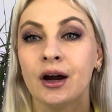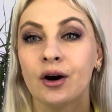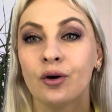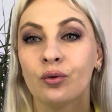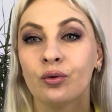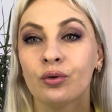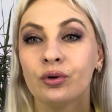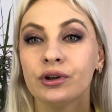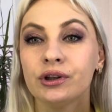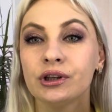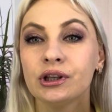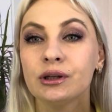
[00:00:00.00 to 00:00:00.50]

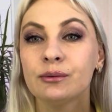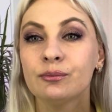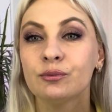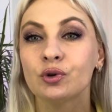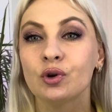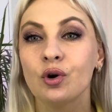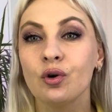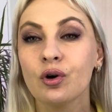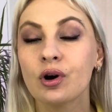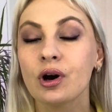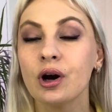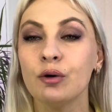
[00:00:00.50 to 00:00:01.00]
Он
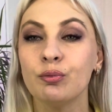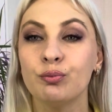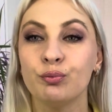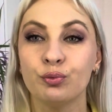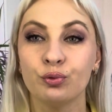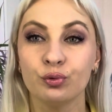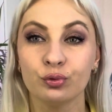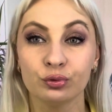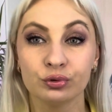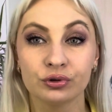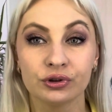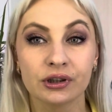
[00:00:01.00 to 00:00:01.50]
немного
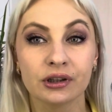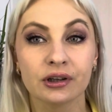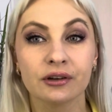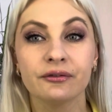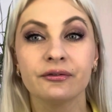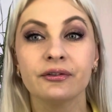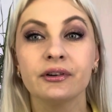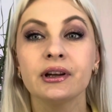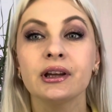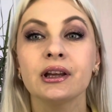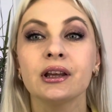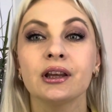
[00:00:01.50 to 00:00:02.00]

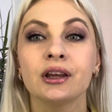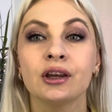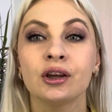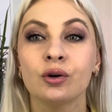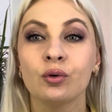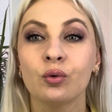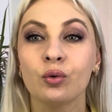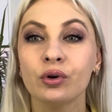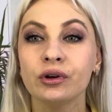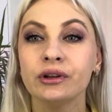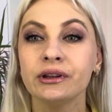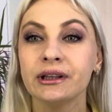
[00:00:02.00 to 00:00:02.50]
пудровый и
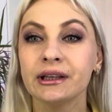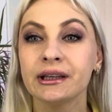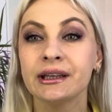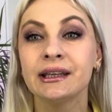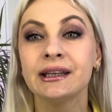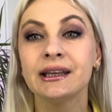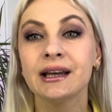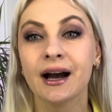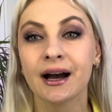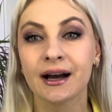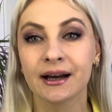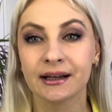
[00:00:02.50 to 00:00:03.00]
он
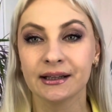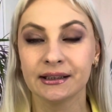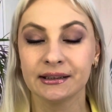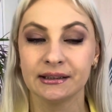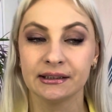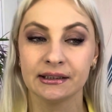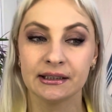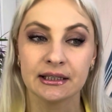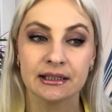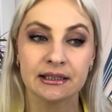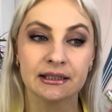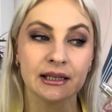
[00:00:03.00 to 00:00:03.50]

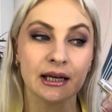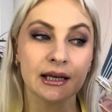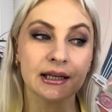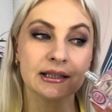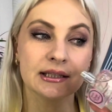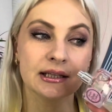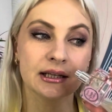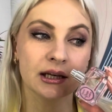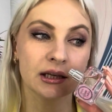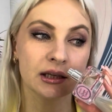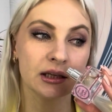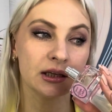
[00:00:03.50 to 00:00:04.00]
ягодный.
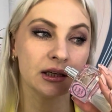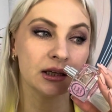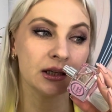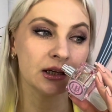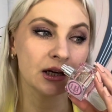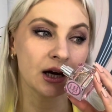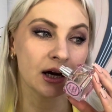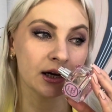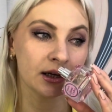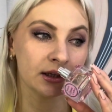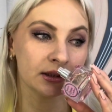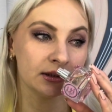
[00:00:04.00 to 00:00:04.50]
Знаете, какие
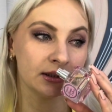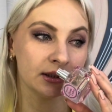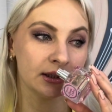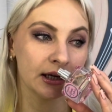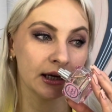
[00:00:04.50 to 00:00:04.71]
ягоды?